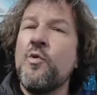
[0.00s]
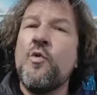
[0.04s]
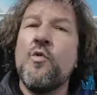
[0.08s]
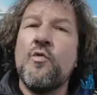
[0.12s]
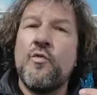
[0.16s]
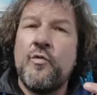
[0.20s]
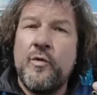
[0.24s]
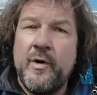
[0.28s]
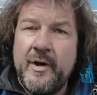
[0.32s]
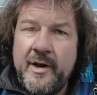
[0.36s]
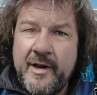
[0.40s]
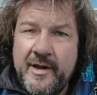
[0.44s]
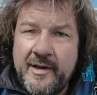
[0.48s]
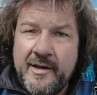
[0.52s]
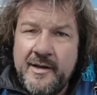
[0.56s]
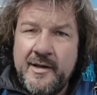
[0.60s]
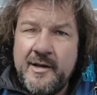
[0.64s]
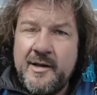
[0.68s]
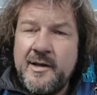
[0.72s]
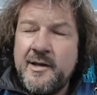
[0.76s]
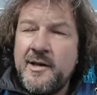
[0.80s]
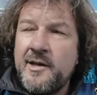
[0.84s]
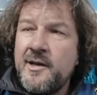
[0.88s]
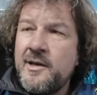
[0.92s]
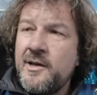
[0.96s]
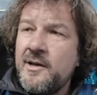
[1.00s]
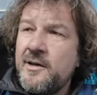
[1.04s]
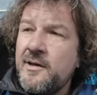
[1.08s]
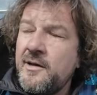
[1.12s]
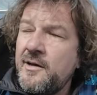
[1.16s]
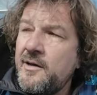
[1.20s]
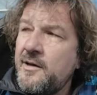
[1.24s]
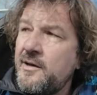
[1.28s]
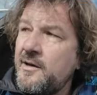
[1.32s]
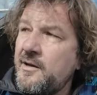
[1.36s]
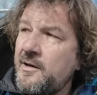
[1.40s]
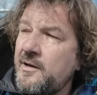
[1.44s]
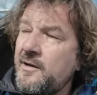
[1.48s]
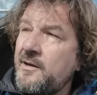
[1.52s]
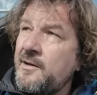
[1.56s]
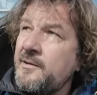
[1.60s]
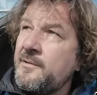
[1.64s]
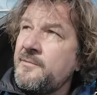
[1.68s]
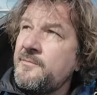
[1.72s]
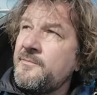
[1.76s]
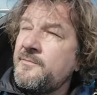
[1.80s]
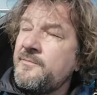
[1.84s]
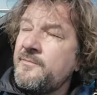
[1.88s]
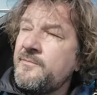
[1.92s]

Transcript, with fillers: увы, э,